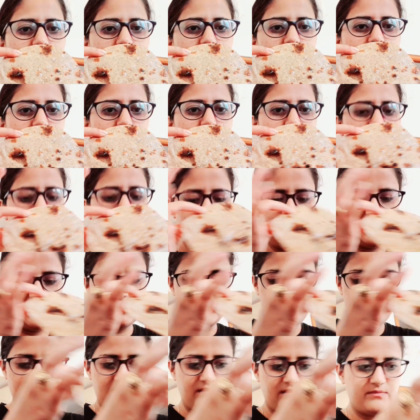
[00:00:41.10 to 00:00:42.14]
रोटी ली
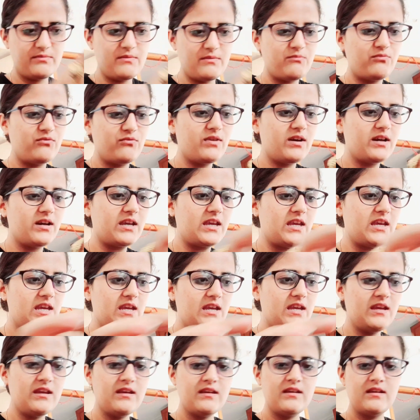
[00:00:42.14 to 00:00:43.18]
है इसमें पूरा घी
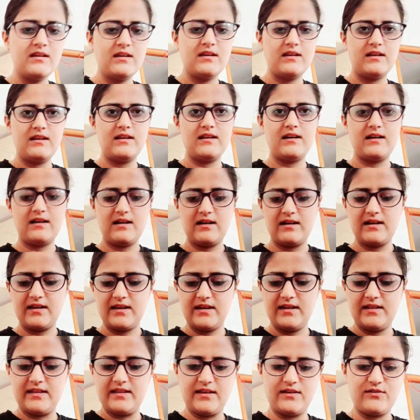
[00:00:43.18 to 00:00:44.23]
लगा
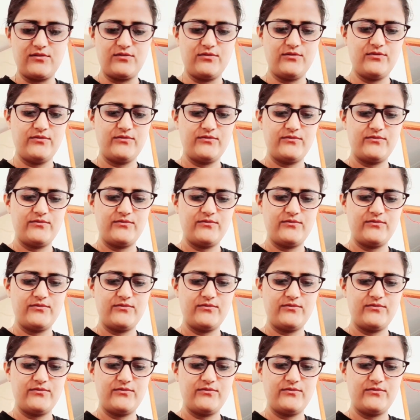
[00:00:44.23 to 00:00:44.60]
के देखो